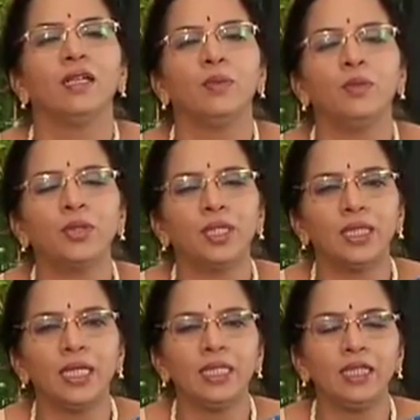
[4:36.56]
ముఖ్యంగా
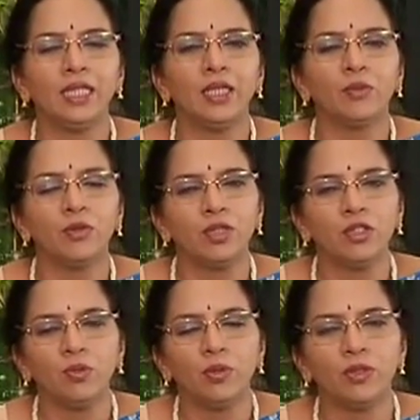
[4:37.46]
ఏంటంటే ఈ భుజం
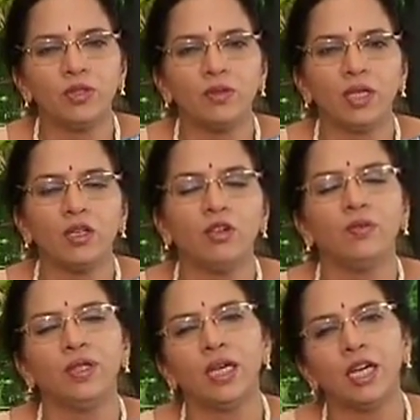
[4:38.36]
నొప్పి వచ్చిన వాళ్ళలో
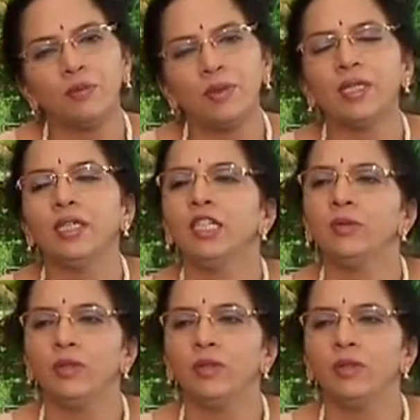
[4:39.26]
విహారపరంగానే మనం